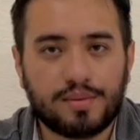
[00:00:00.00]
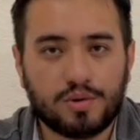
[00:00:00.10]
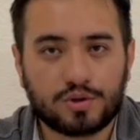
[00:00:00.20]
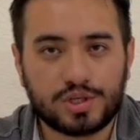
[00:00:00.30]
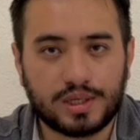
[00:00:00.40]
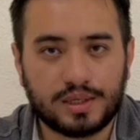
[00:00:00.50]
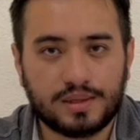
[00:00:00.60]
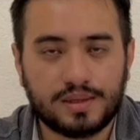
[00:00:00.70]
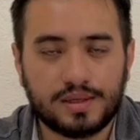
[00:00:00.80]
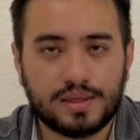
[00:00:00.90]
blockchain.
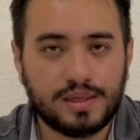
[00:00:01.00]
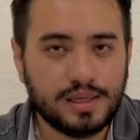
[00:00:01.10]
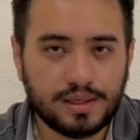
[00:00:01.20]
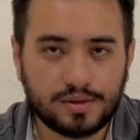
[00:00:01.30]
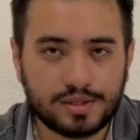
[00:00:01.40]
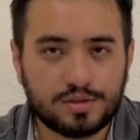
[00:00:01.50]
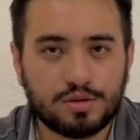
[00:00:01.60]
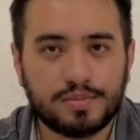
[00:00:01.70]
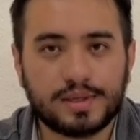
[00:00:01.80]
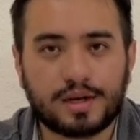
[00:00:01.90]
Y con esto no
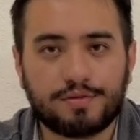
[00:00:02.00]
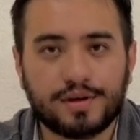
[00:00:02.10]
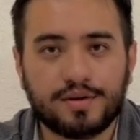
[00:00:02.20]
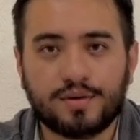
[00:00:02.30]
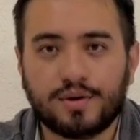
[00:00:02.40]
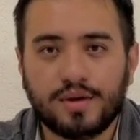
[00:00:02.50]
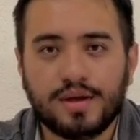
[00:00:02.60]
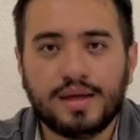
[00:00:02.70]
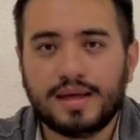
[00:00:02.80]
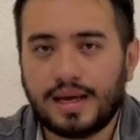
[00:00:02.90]
me refiero
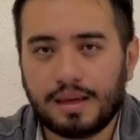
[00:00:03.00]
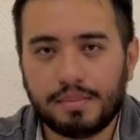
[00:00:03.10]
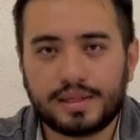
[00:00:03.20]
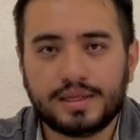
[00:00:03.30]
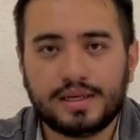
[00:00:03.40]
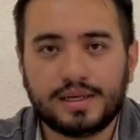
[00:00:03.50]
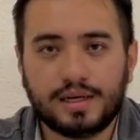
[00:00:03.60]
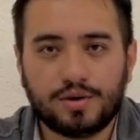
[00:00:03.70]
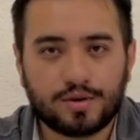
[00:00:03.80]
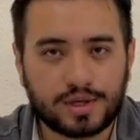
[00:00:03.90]
a invertir en
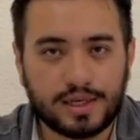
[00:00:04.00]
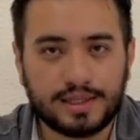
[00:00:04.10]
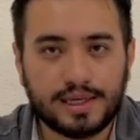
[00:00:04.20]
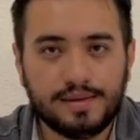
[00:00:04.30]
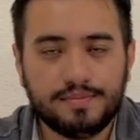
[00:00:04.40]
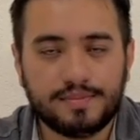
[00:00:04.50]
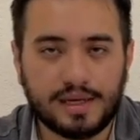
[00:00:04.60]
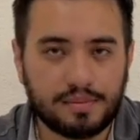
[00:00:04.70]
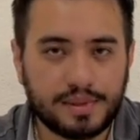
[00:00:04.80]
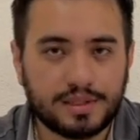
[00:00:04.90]
el oro digital,
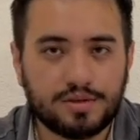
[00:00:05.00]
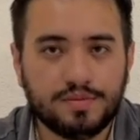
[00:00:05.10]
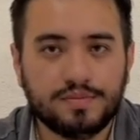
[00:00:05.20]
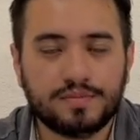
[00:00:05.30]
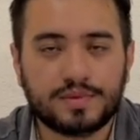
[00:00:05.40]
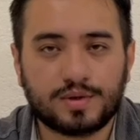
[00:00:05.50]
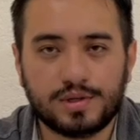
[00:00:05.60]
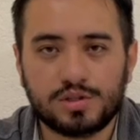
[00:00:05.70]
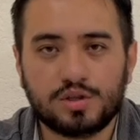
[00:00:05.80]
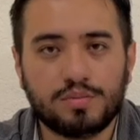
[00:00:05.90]
el Bitcoin. Con
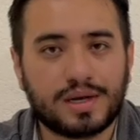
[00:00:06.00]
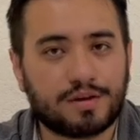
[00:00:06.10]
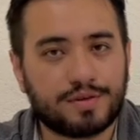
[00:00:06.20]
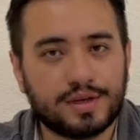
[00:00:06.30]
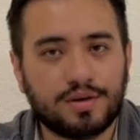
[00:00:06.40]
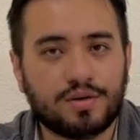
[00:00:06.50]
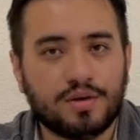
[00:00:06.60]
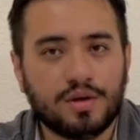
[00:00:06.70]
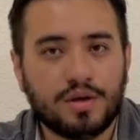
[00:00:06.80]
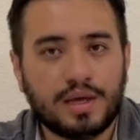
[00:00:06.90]
esto no me refiero
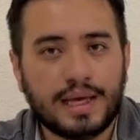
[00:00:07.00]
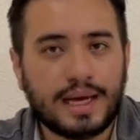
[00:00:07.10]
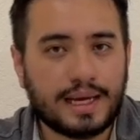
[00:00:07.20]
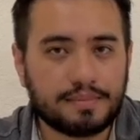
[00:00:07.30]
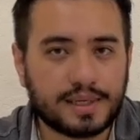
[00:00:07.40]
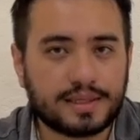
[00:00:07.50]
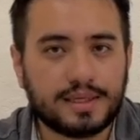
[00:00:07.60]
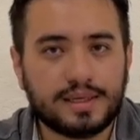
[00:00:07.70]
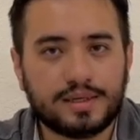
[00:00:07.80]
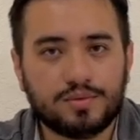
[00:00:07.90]
a invertir
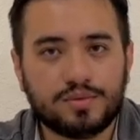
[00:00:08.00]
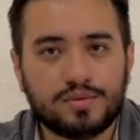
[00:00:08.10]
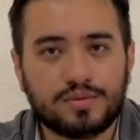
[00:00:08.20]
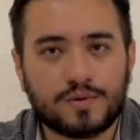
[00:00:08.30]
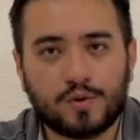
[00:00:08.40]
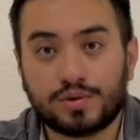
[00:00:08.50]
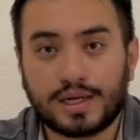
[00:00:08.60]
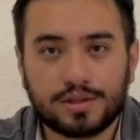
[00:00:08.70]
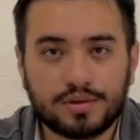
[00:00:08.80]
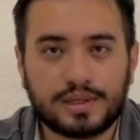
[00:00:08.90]
en un
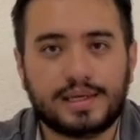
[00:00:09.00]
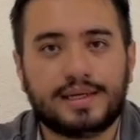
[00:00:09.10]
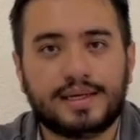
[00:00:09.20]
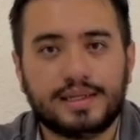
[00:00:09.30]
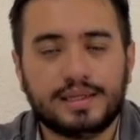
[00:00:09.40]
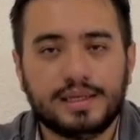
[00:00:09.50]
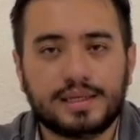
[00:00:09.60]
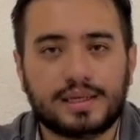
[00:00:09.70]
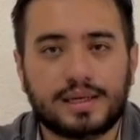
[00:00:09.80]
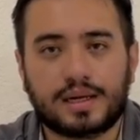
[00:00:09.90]
contrato inteligente
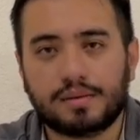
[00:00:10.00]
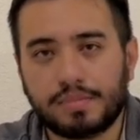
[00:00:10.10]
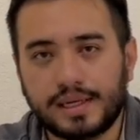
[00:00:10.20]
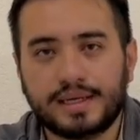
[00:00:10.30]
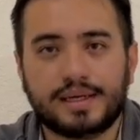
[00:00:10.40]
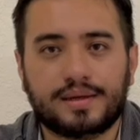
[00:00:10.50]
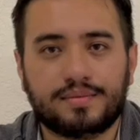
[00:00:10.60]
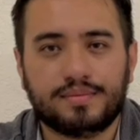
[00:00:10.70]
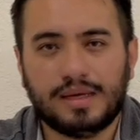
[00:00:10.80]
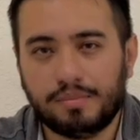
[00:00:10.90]
que replique
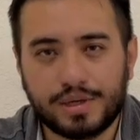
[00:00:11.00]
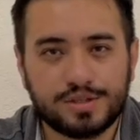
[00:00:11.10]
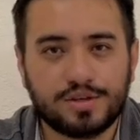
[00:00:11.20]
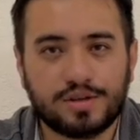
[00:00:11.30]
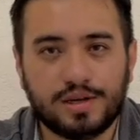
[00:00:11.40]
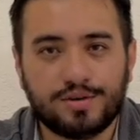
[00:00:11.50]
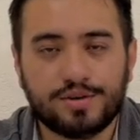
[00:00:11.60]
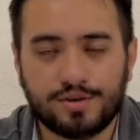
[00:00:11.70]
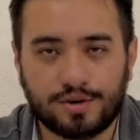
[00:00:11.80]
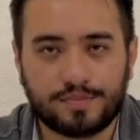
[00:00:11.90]
el precio del oro,
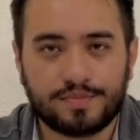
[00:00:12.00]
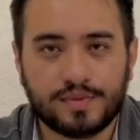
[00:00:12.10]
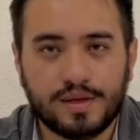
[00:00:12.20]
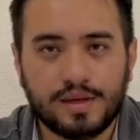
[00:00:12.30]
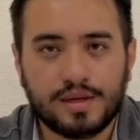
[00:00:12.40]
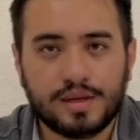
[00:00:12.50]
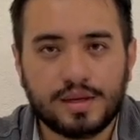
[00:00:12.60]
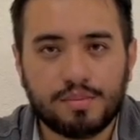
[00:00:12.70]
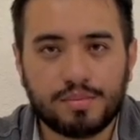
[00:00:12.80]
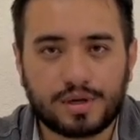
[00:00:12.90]
no
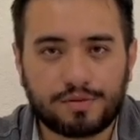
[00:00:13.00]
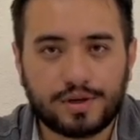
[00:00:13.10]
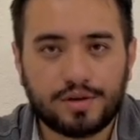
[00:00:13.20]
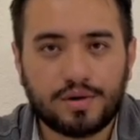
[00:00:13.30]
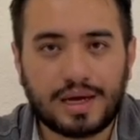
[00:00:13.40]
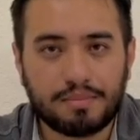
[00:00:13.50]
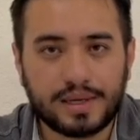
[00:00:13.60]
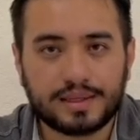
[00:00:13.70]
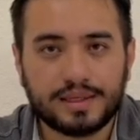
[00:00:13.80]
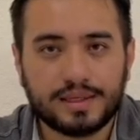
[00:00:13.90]
me refiero a
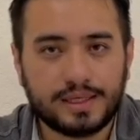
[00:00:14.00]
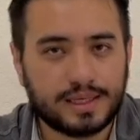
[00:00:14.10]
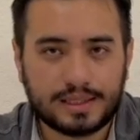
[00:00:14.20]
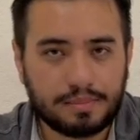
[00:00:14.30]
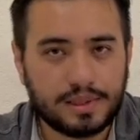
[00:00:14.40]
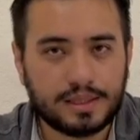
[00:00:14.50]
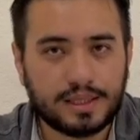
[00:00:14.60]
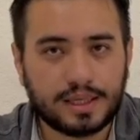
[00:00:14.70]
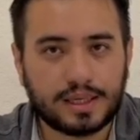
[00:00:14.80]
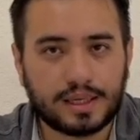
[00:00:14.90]
invertir
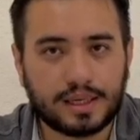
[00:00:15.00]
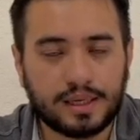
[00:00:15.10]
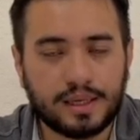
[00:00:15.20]
directamente